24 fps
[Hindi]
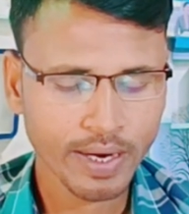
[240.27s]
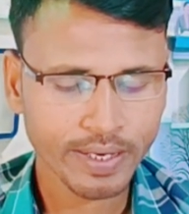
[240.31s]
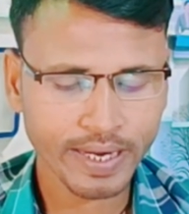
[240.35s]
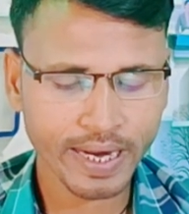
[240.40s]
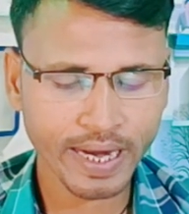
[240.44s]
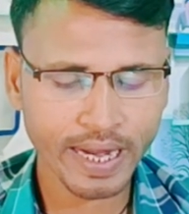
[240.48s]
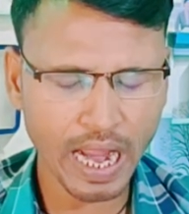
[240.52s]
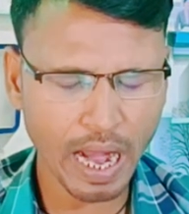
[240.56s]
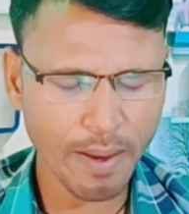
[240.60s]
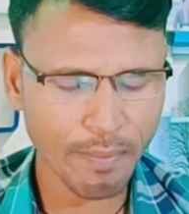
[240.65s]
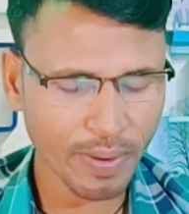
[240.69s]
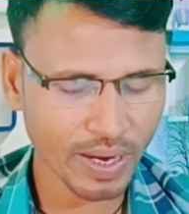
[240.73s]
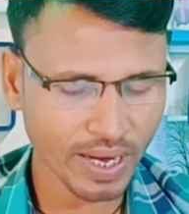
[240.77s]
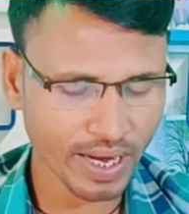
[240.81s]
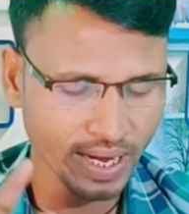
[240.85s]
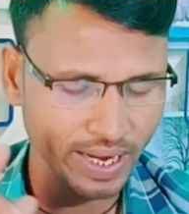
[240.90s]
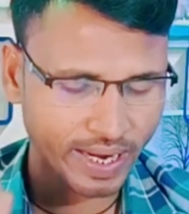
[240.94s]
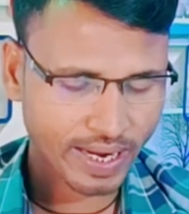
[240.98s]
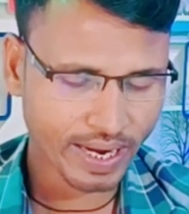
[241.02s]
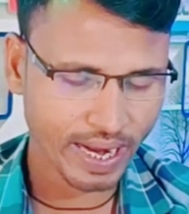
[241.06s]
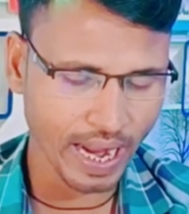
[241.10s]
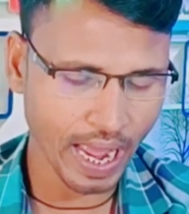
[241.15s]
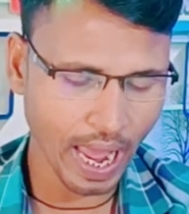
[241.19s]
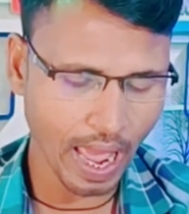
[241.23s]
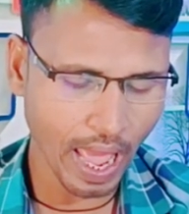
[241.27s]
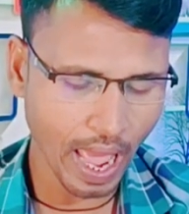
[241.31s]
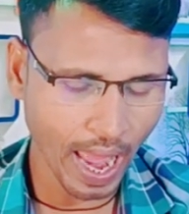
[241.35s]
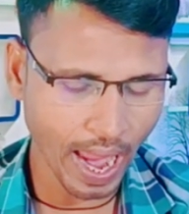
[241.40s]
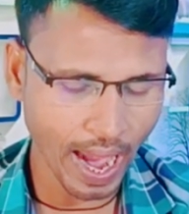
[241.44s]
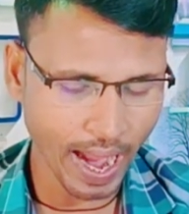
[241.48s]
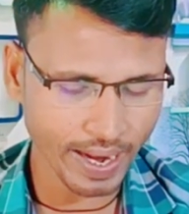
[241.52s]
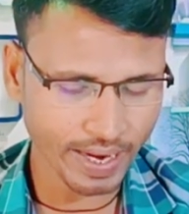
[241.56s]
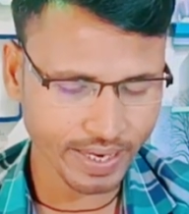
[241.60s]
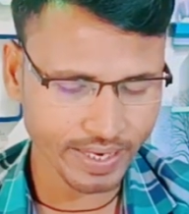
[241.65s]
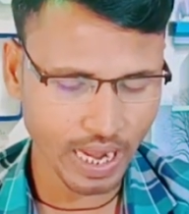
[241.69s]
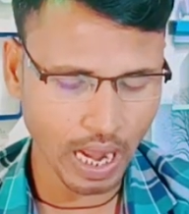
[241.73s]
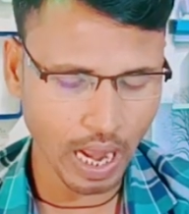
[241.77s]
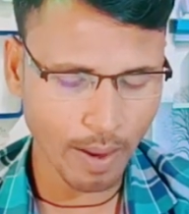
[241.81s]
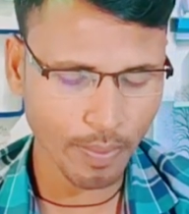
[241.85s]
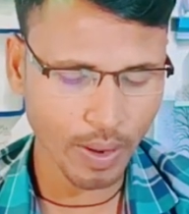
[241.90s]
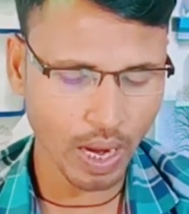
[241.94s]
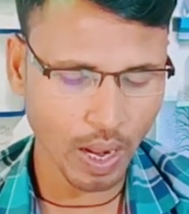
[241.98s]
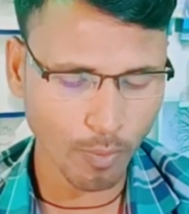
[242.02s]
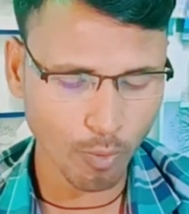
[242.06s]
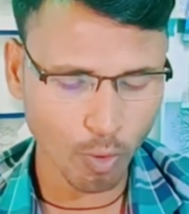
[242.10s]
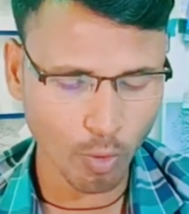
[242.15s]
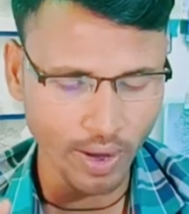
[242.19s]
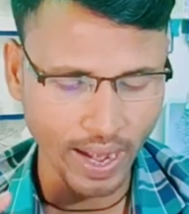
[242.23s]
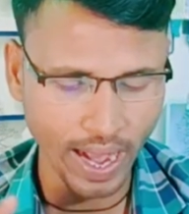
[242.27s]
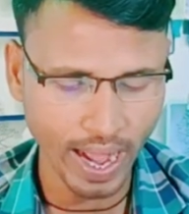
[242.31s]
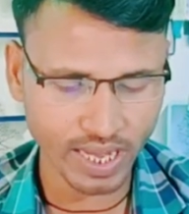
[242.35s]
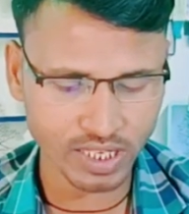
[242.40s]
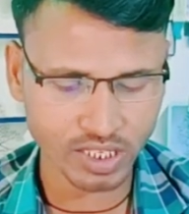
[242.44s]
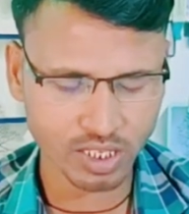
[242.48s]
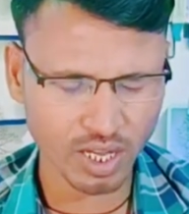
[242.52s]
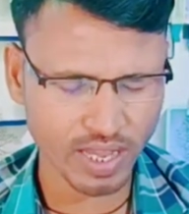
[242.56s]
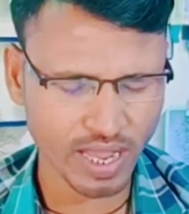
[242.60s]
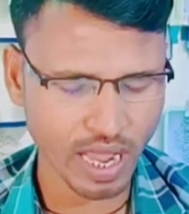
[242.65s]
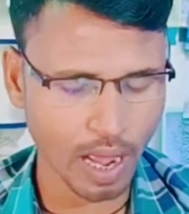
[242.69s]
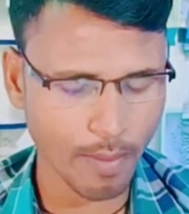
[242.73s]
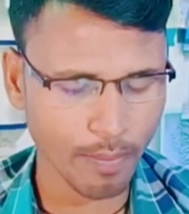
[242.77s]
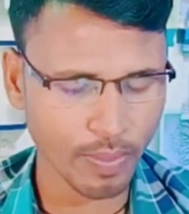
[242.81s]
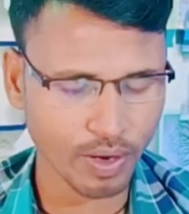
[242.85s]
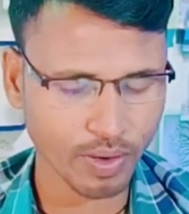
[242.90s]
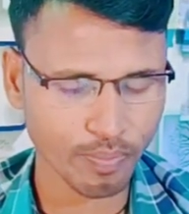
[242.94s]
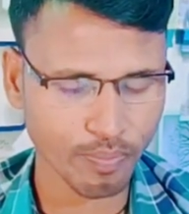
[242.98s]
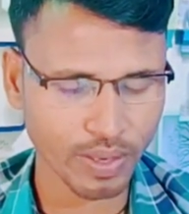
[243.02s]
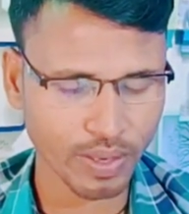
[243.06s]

थ्री लाइन पे क्लिक करना है एंड यहाँ पर आपको नेक्स्ट यहाँ पर